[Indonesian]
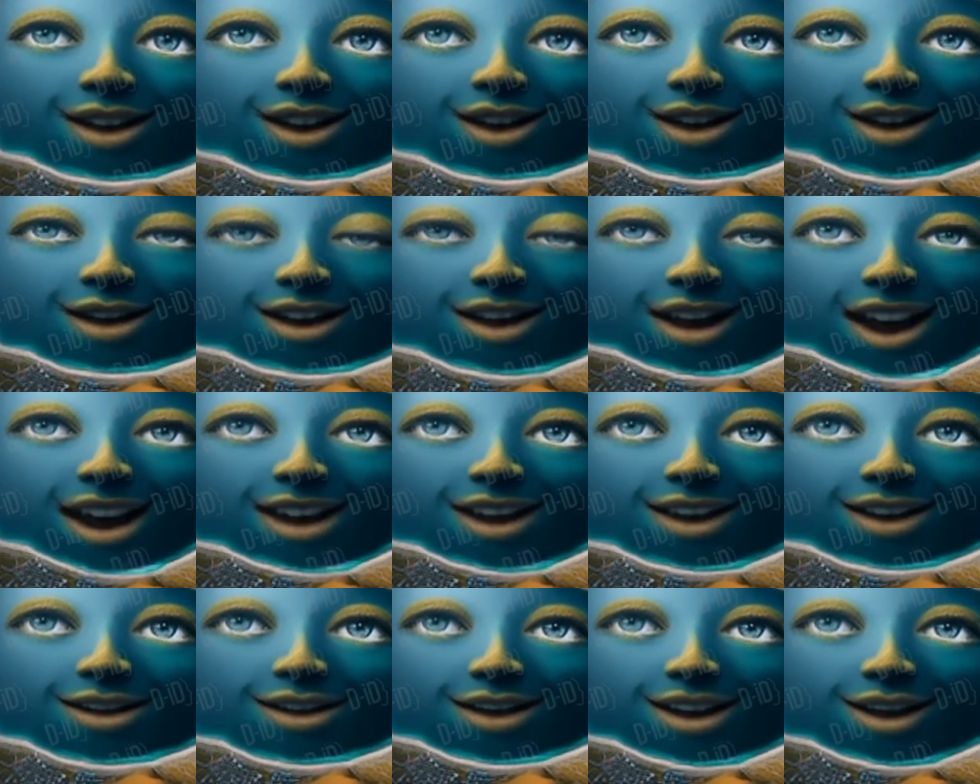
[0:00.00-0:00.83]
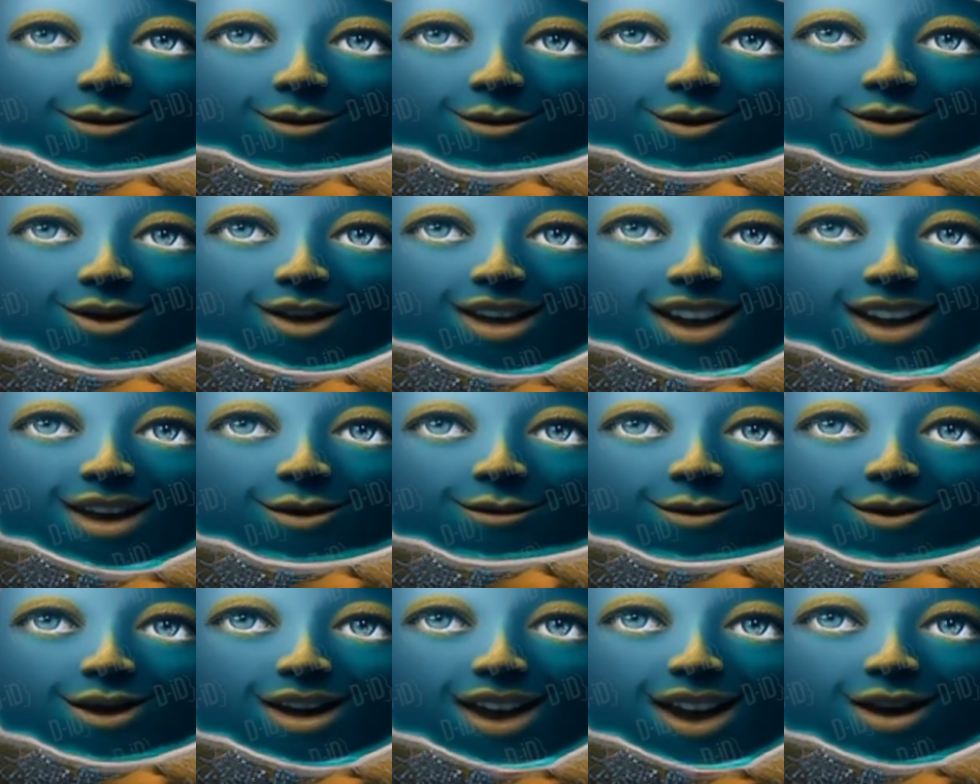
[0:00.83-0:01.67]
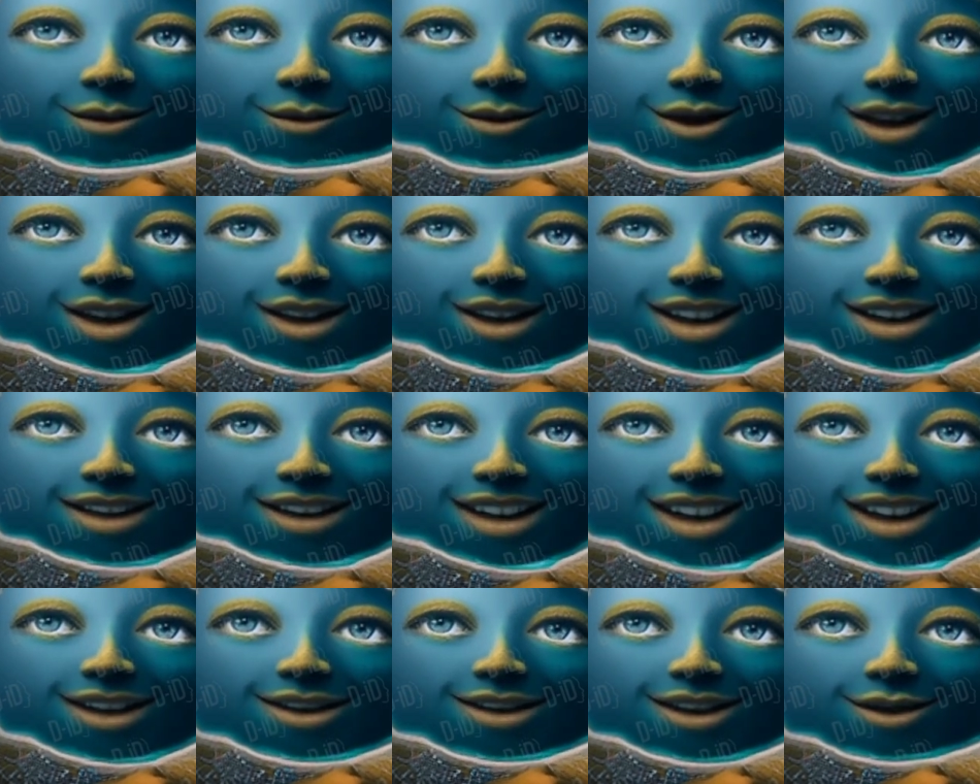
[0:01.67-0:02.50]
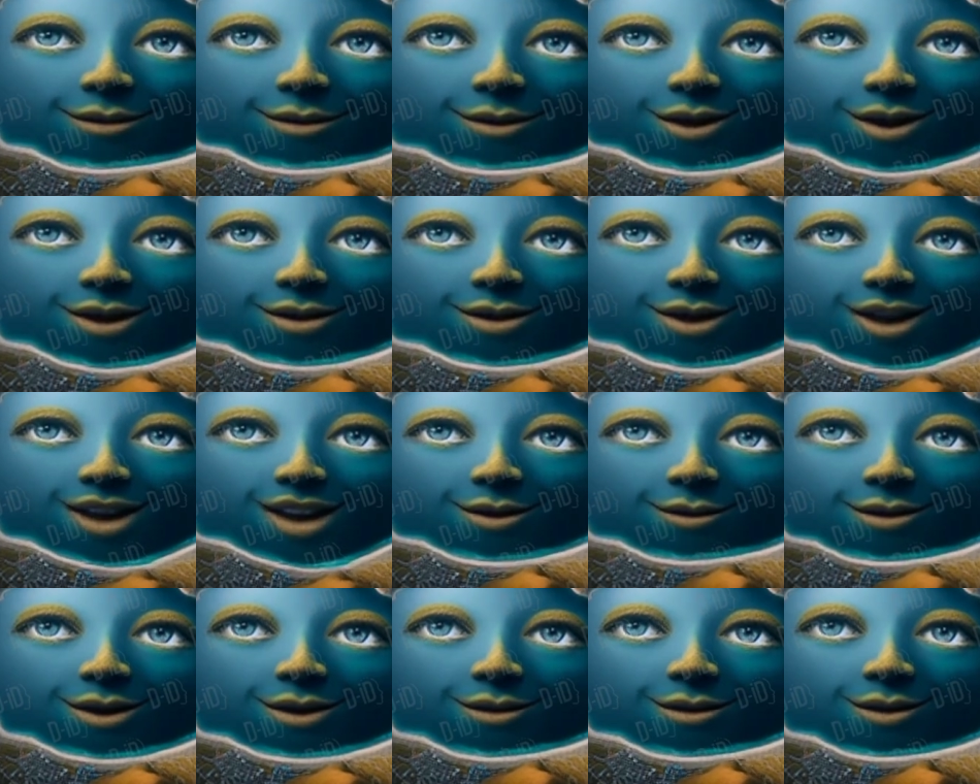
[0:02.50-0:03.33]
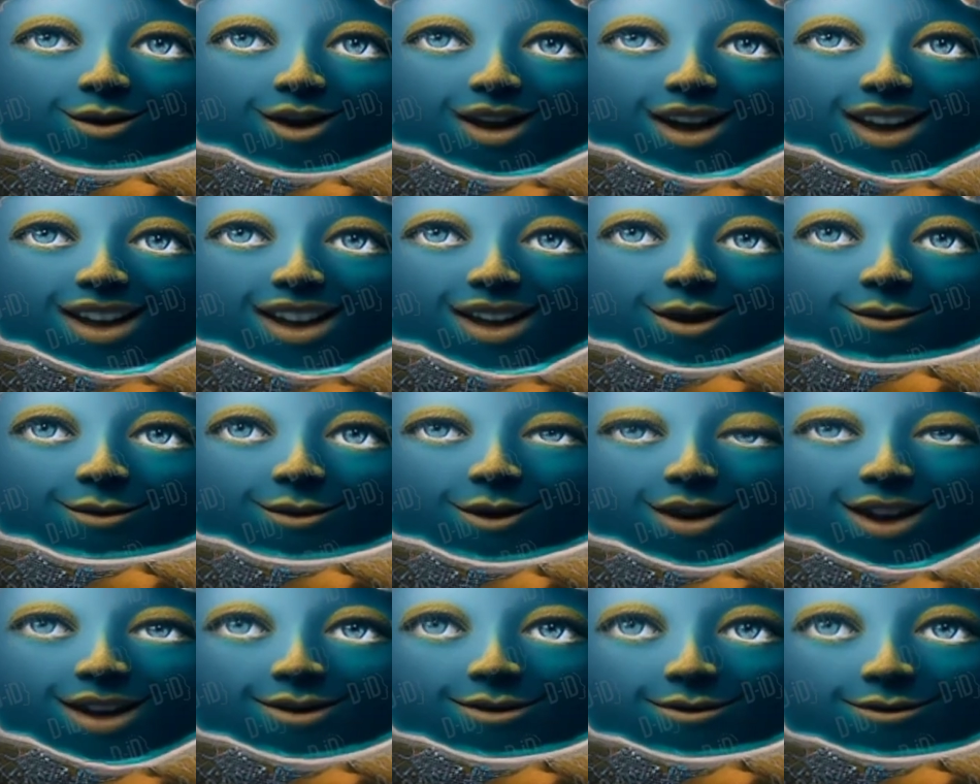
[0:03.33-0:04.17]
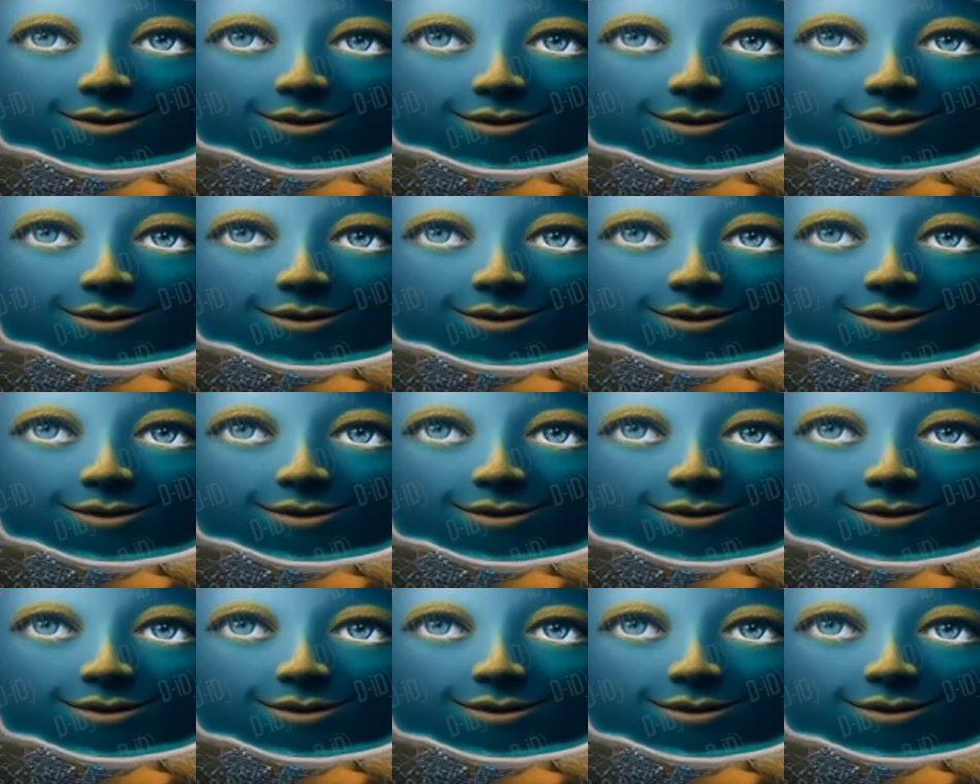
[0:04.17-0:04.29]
Sang naga yang diliputi amarah mengejarnya sambil terus menyemburkan api.